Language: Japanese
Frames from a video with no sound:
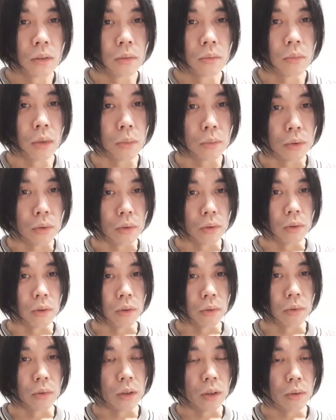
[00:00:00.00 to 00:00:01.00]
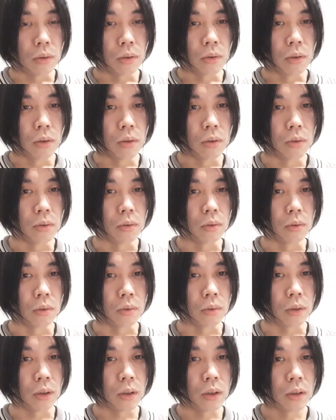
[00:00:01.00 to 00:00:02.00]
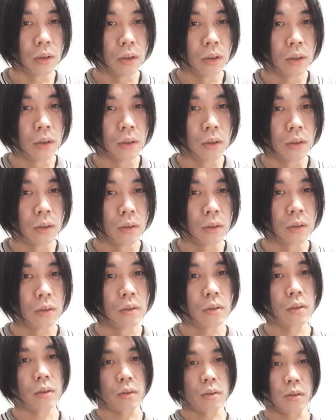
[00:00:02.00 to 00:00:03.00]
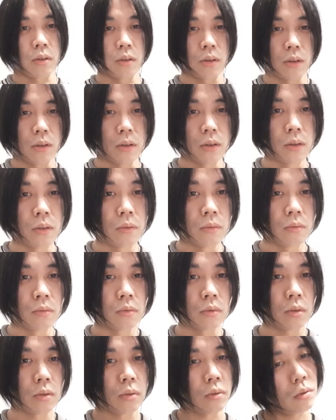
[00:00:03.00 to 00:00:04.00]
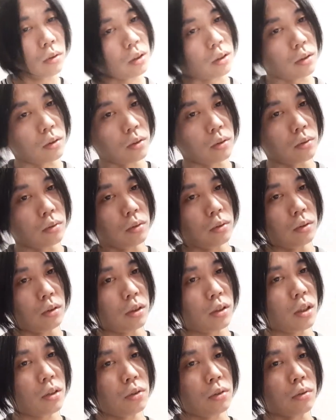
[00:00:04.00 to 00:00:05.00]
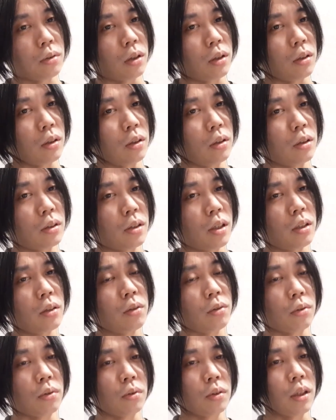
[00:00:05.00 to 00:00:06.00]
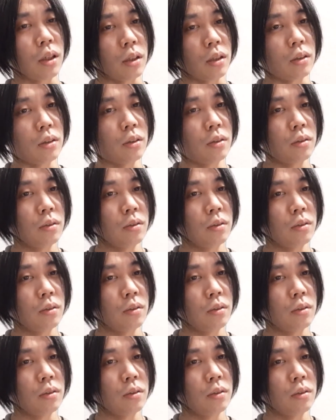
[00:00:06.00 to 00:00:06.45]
まあ、ブログを読んでるということで。なんか、その時、2017年で選挙のなんか、